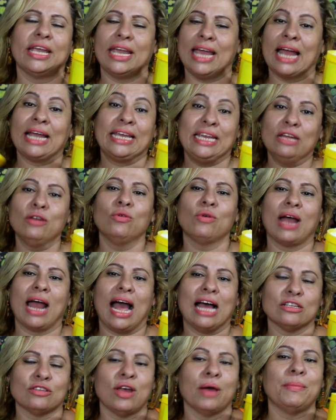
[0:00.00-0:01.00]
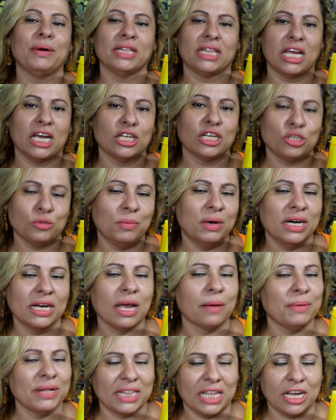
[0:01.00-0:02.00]
Que aqui no caso é a manteiga de
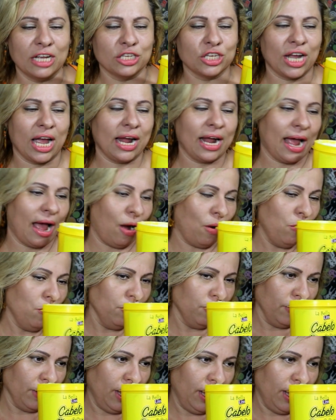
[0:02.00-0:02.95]
manga e a manteiga de cacau.